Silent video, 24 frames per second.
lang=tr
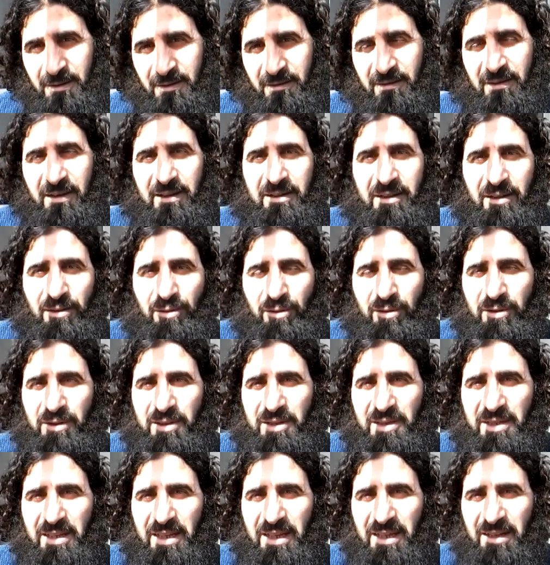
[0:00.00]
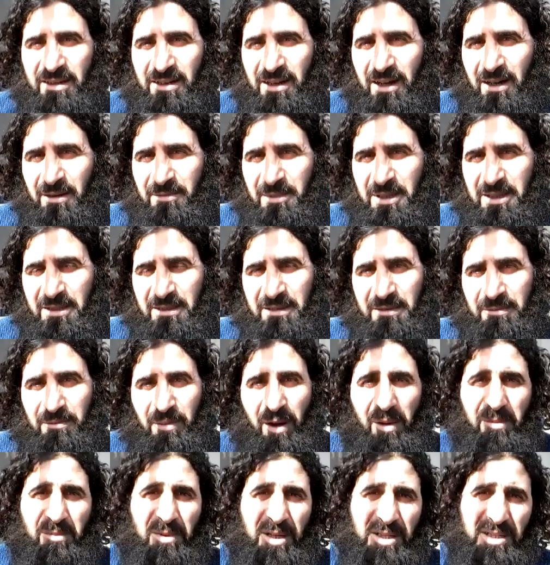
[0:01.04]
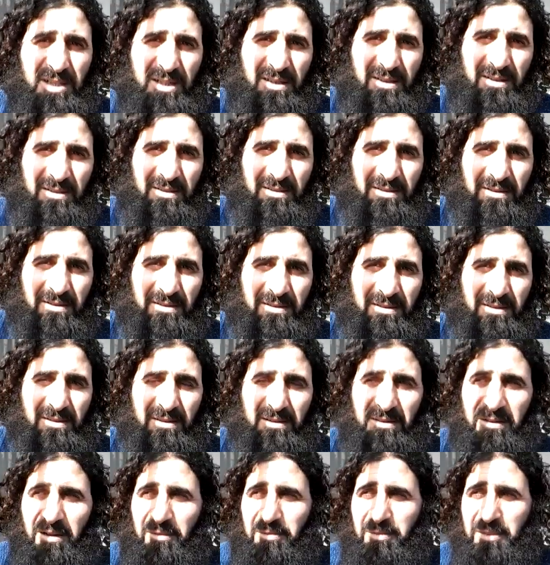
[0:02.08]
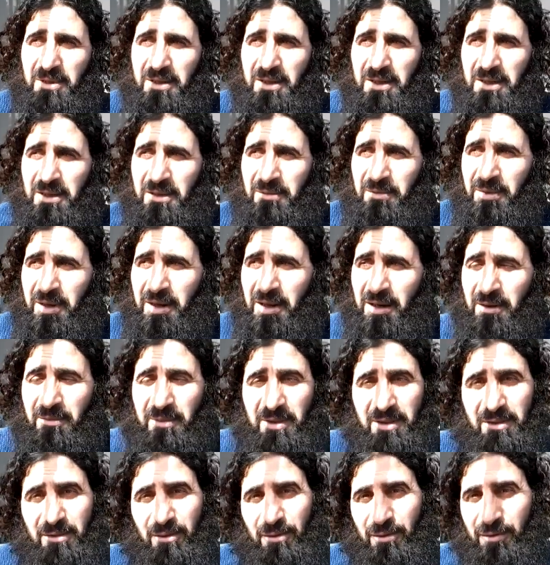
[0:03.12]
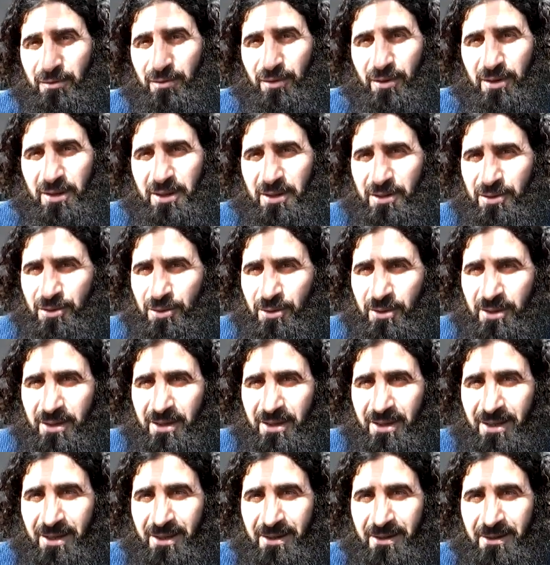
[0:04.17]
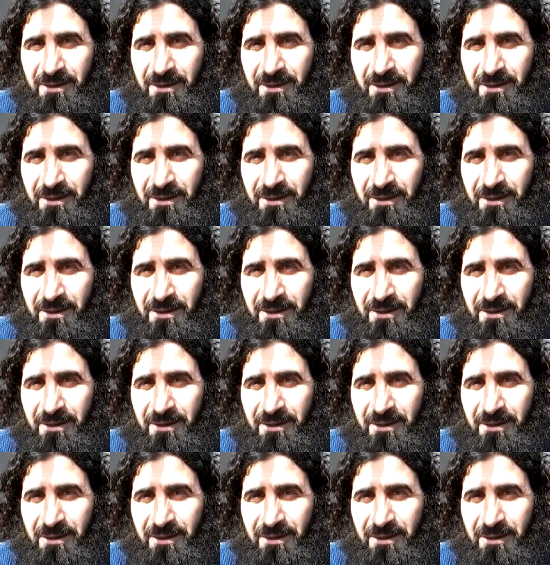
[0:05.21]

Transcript: zaten onun içindeki rahmet bambaşkadır. Rab merhameti lütfu o kadar çok ki